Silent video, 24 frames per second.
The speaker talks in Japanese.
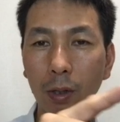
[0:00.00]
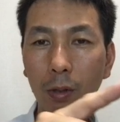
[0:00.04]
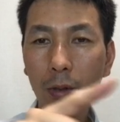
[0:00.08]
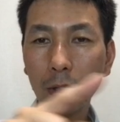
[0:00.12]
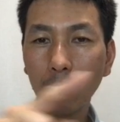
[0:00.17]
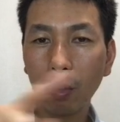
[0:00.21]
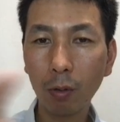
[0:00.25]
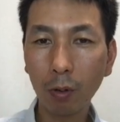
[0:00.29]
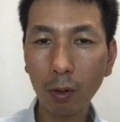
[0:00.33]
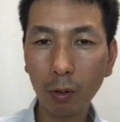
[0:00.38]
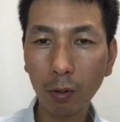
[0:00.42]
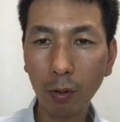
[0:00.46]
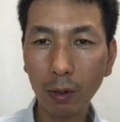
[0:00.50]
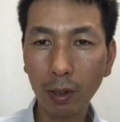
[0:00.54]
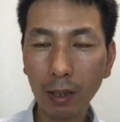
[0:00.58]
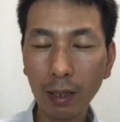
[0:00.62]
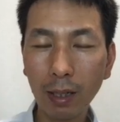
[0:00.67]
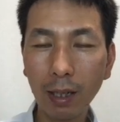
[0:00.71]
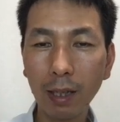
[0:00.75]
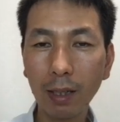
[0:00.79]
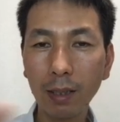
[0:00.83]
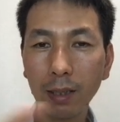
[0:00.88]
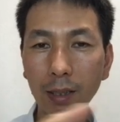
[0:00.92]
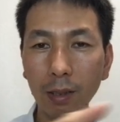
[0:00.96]
れこれ
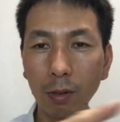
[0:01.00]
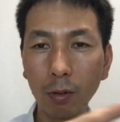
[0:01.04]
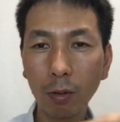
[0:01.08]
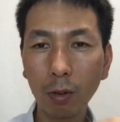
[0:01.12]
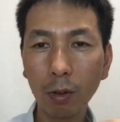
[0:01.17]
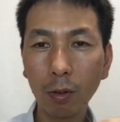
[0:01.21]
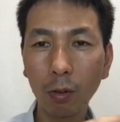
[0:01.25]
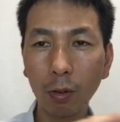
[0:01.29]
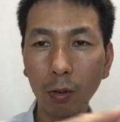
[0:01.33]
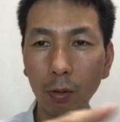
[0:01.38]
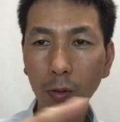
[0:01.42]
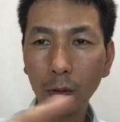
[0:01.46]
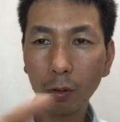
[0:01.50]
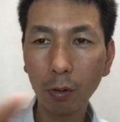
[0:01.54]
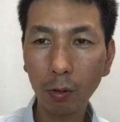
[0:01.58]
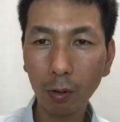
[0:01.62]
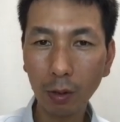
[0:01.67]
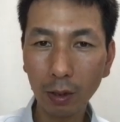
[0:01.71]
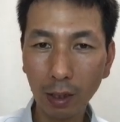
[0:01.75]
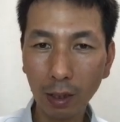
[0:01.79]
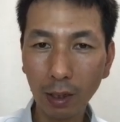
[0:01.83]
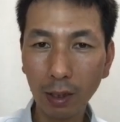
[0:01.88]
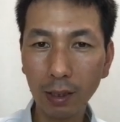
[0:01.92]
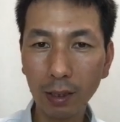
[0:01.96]
悩んでいる、これこれ
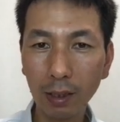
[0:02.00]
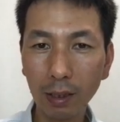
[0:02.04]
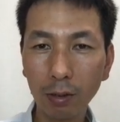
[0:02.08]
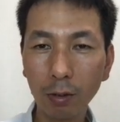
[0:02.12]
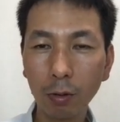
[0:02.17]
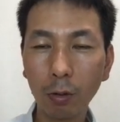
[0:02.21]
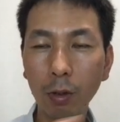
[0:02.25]
悩んでいる、